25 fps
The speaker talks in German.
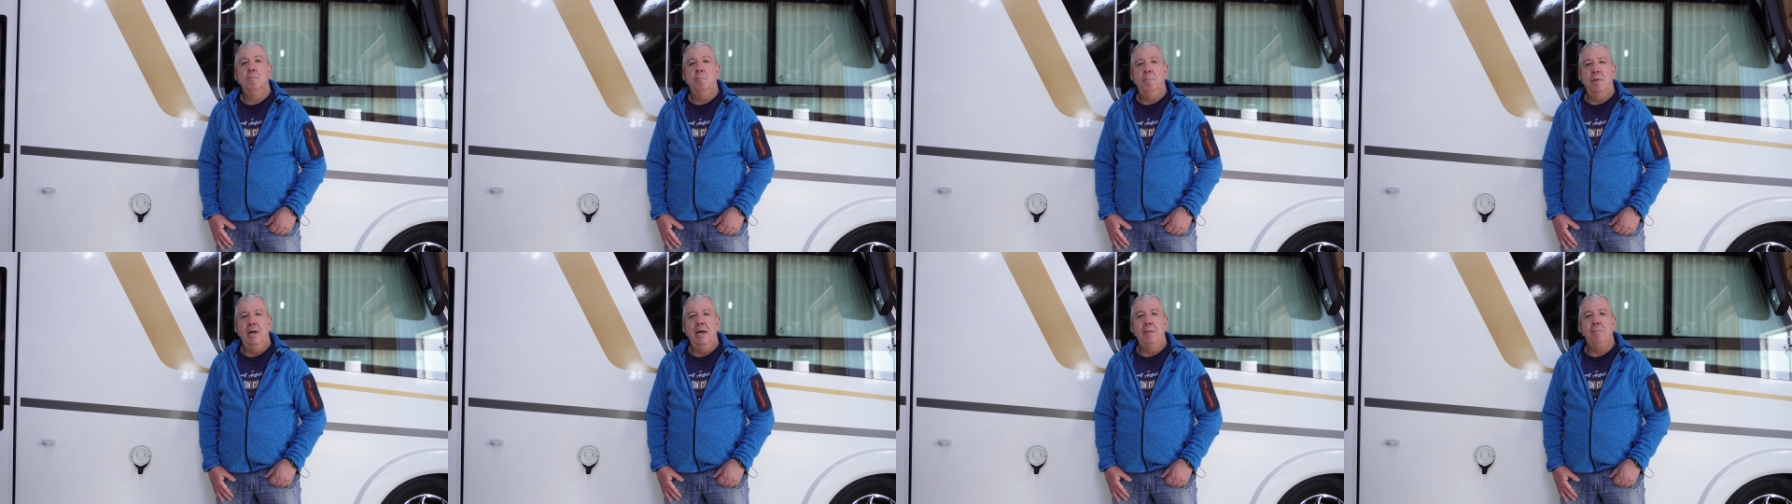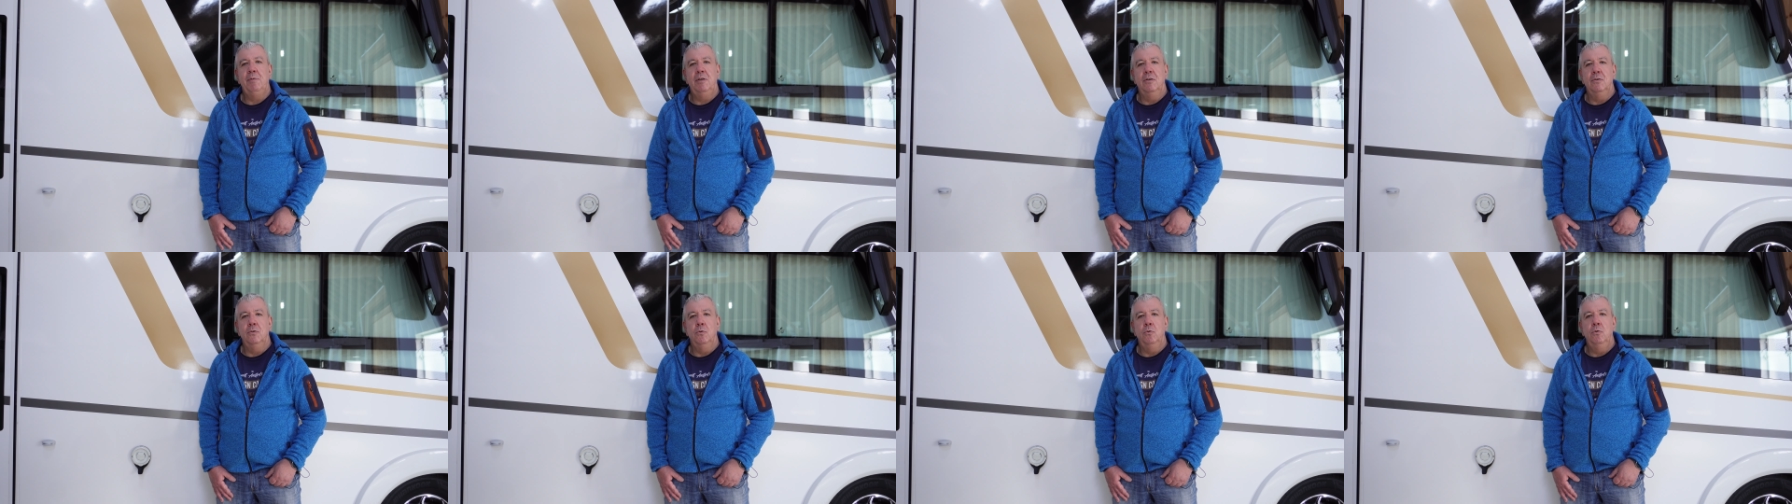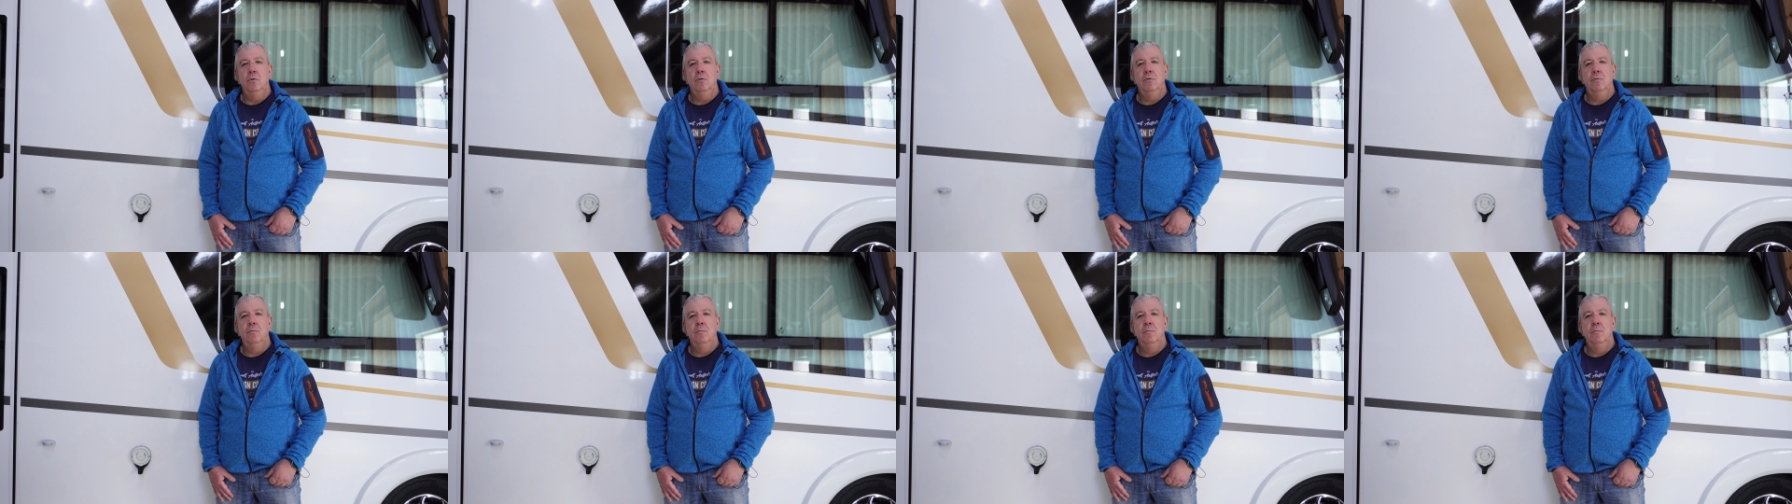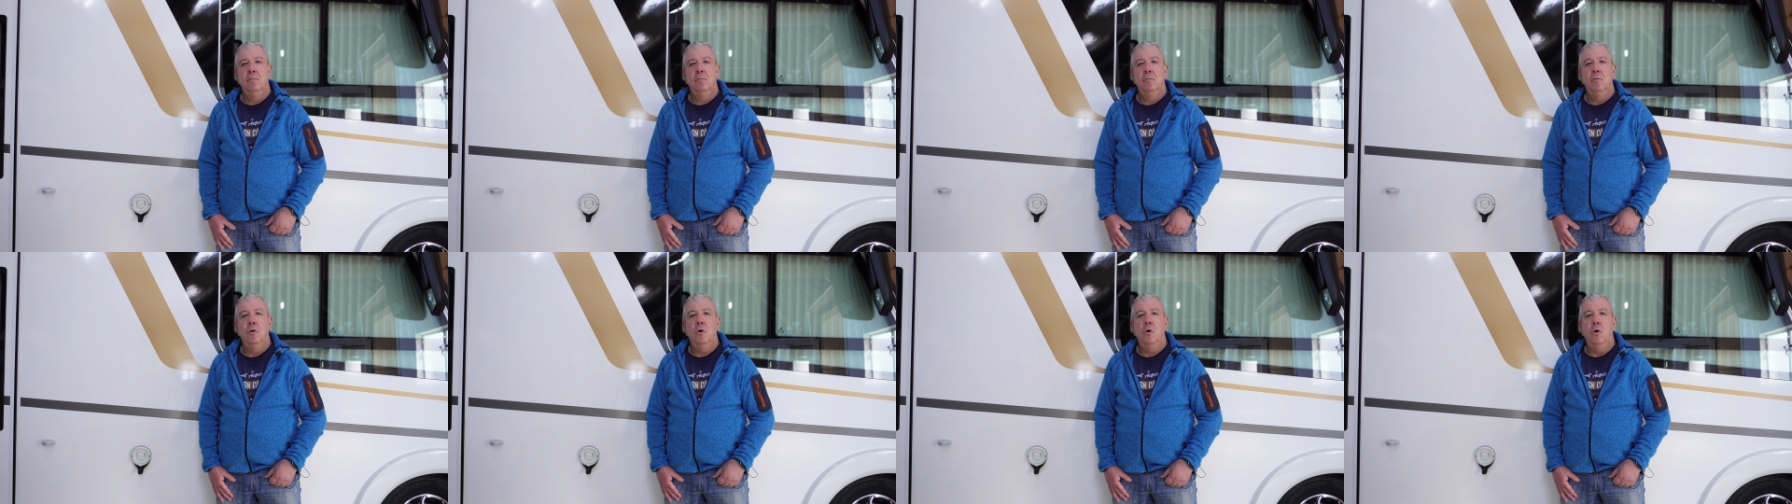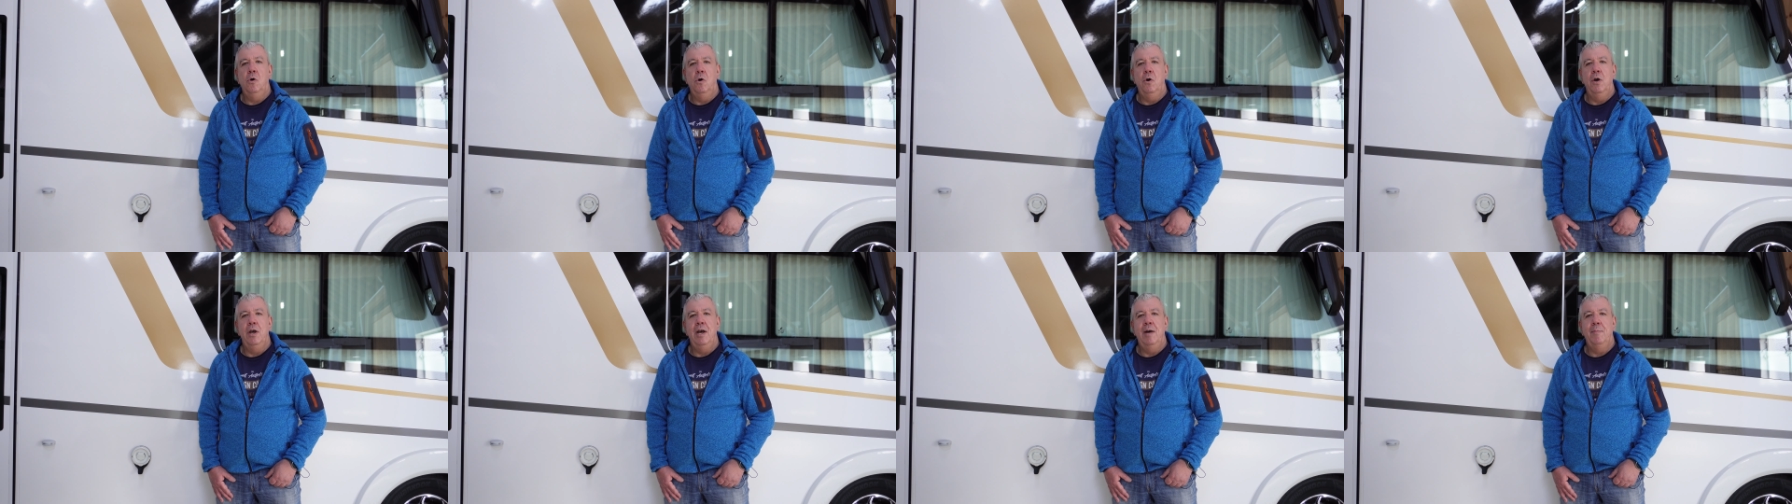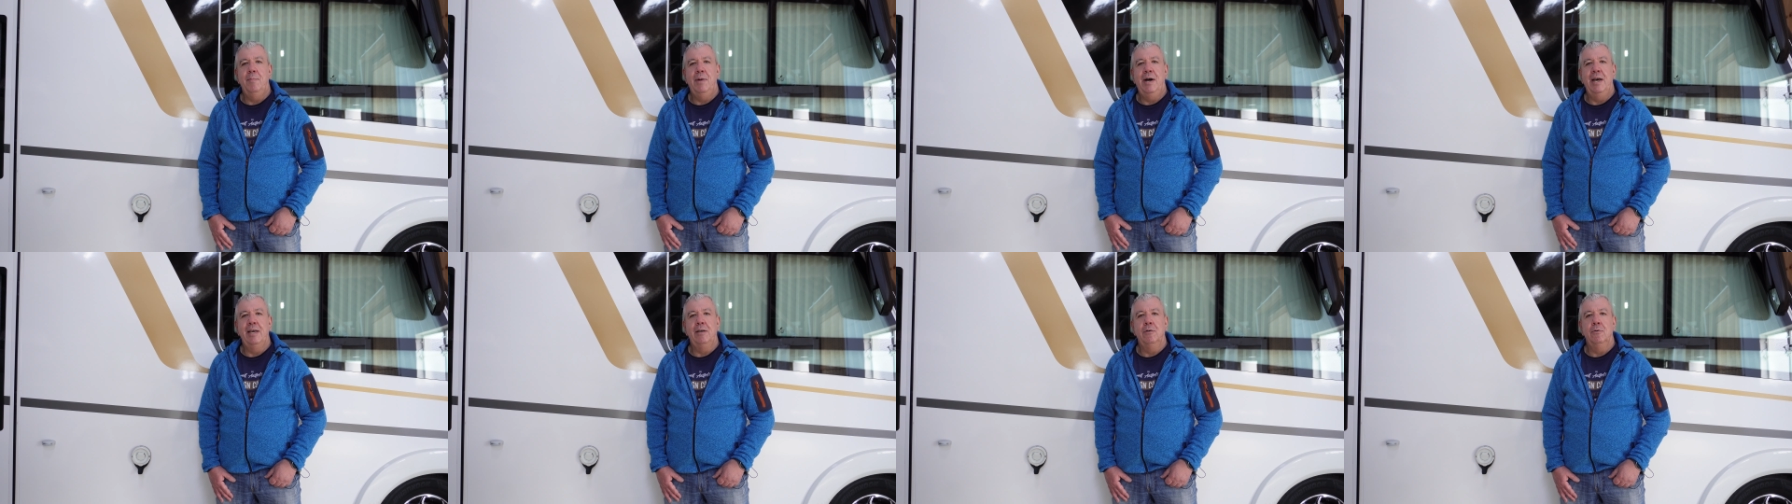Bleibt gesund, euer
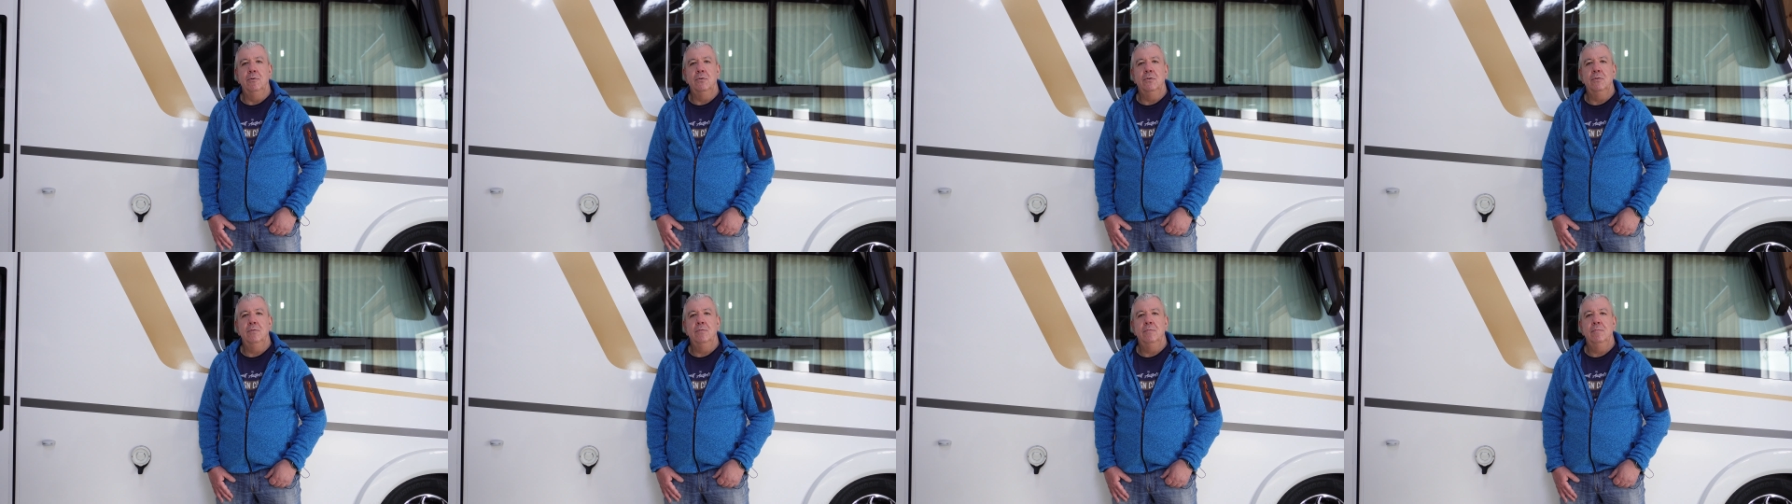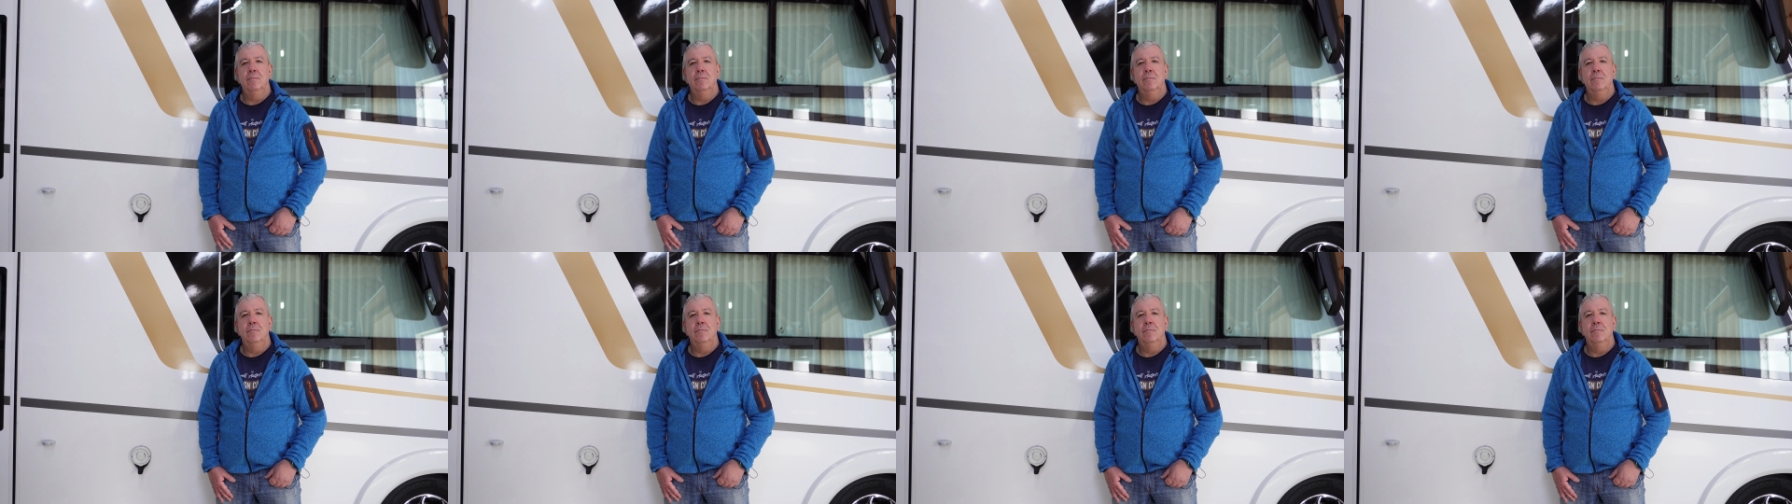Markus.